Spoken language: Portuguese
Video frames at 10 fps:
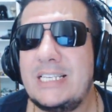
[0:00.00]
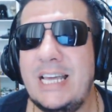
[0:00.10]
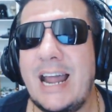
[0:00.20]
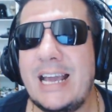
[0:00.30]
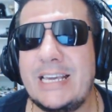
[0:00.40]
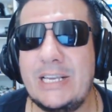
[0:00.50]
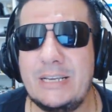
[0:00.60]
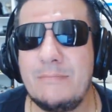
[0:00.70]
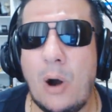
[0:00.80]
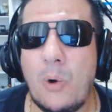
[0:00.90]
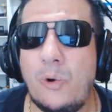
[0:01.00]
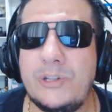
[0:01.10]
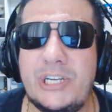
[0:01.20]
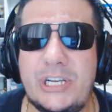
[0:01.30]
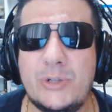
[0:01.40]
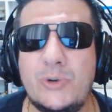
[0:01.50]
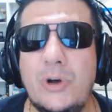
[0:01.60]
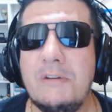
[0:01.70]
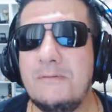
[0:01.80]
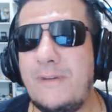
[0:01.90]
Será que esse mal contido
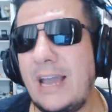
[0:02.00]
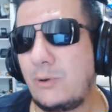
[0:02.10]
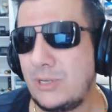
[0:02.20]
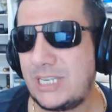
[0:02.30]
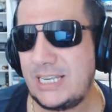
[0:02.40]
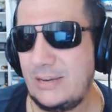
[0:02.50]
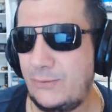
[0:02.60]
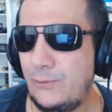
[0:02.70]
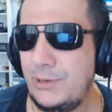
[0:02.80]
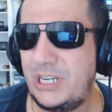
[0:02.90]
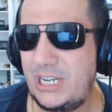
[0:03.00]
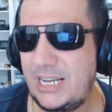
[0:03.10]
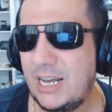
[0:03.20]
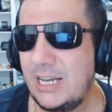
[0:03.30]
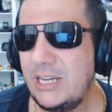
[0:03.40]
vai conseguir fugir